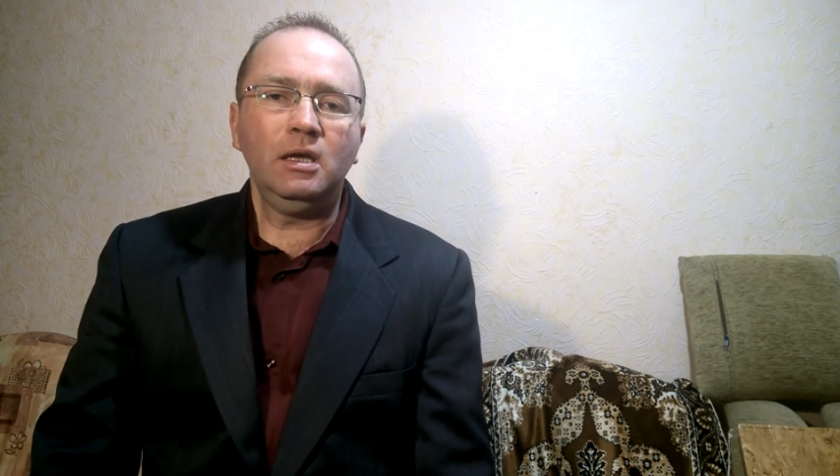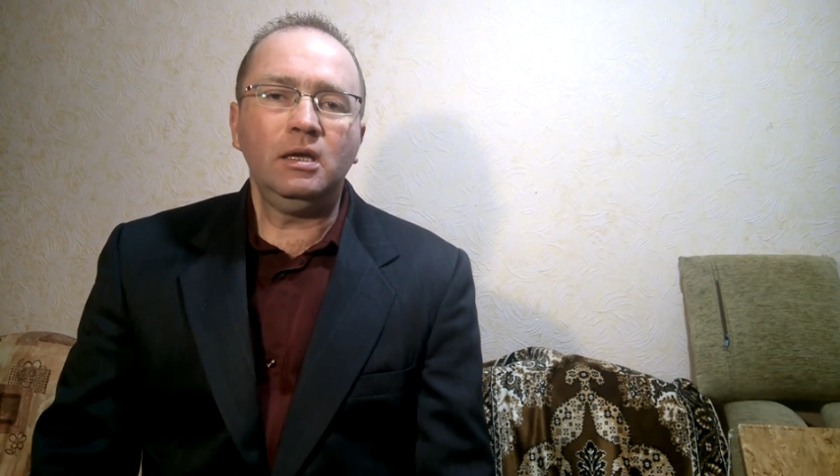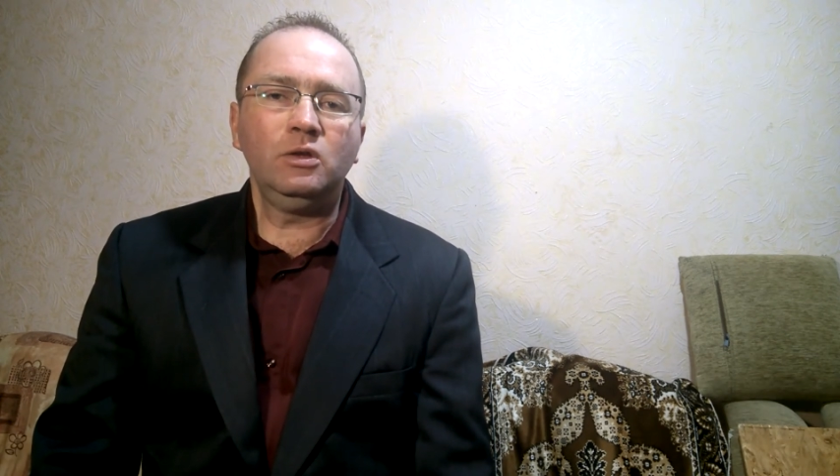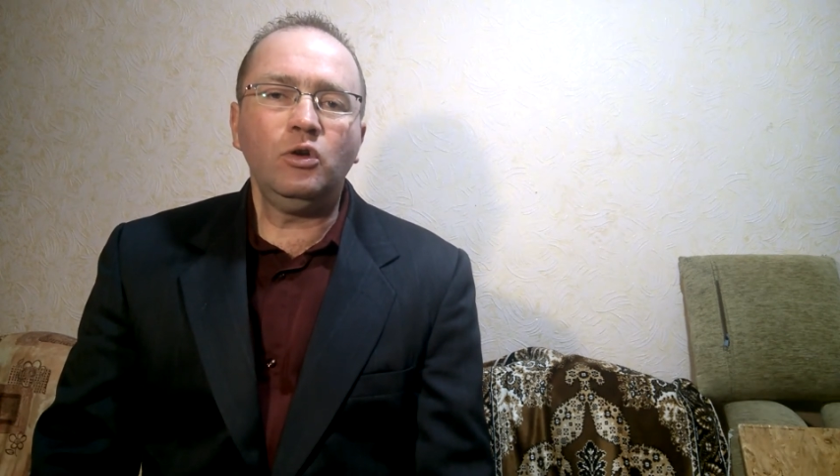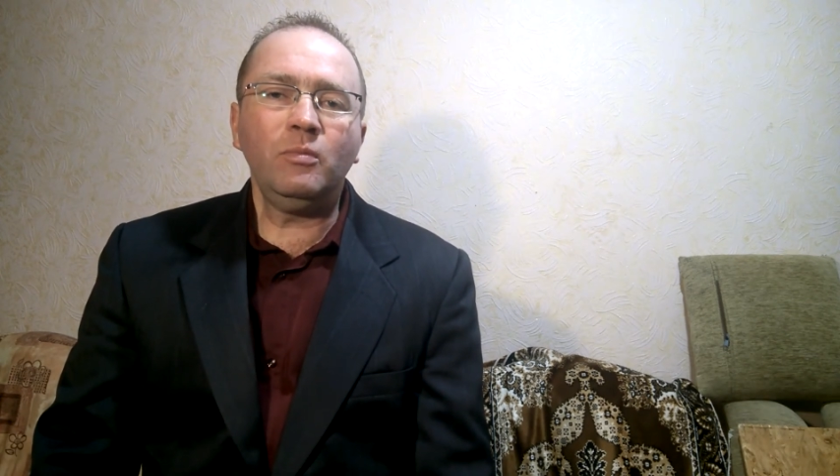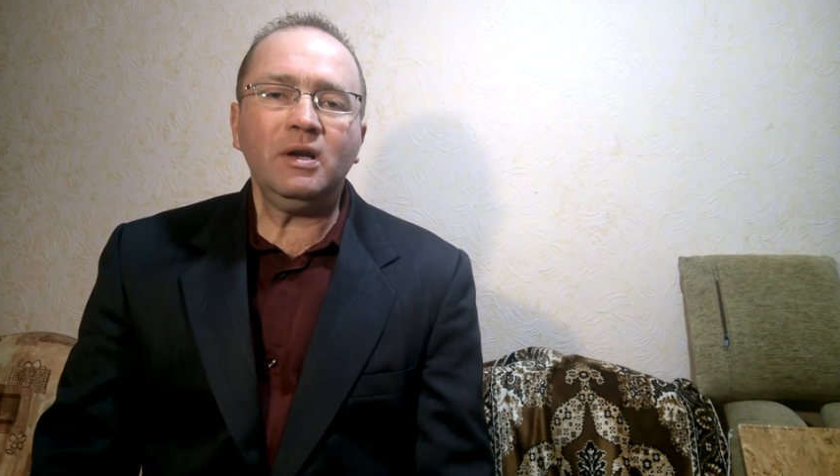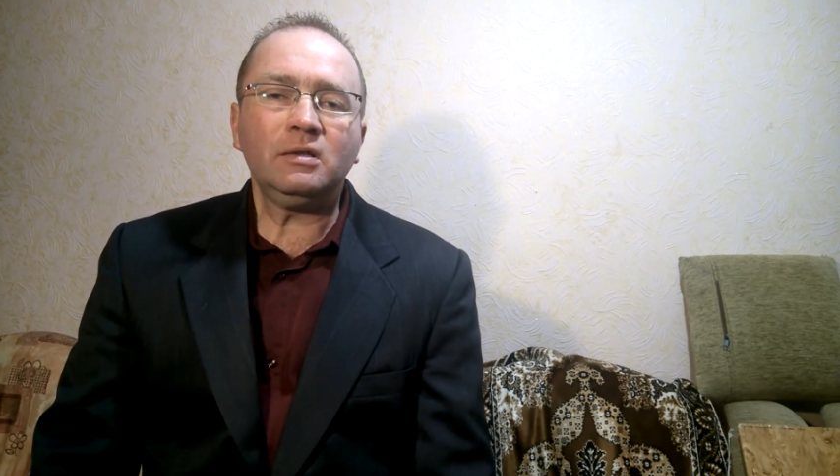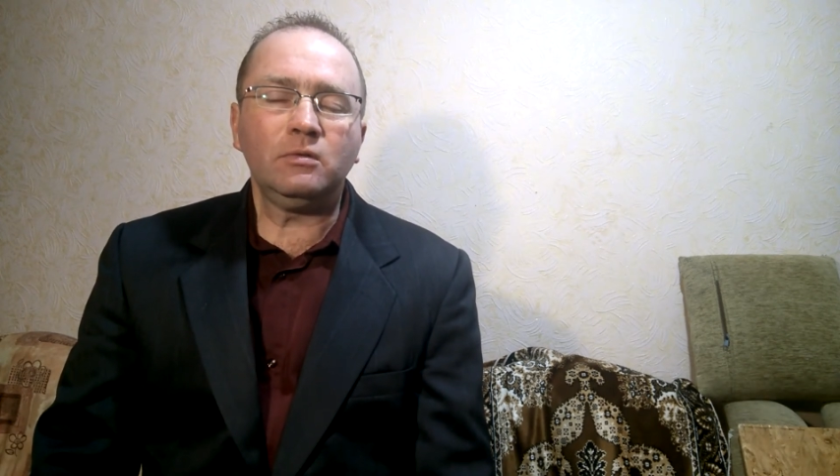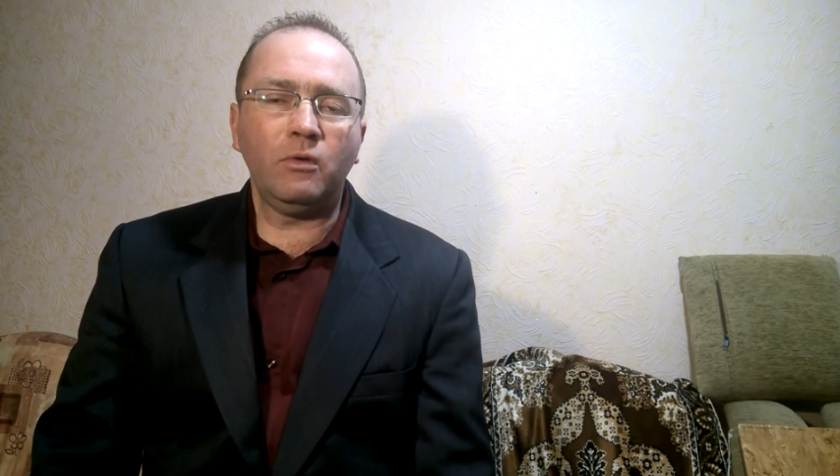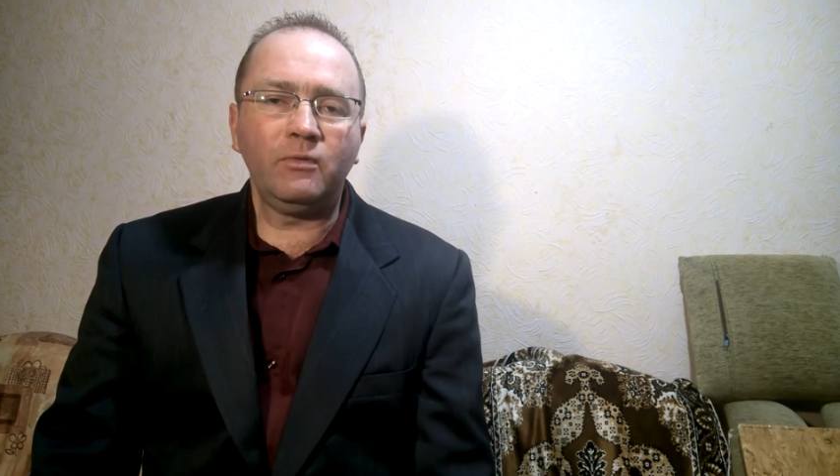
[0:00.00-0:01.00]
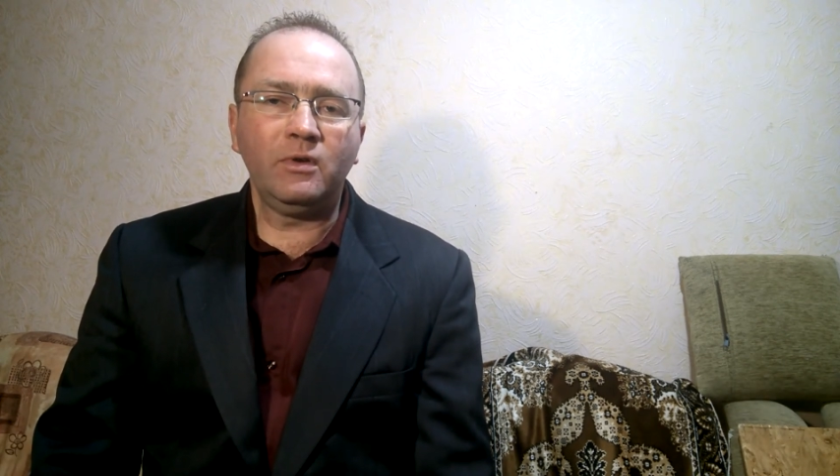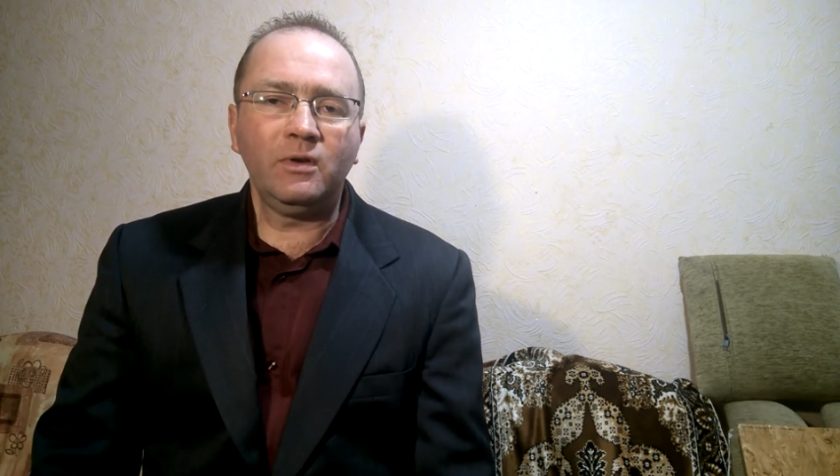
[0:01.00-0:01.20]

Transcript: и добрых слов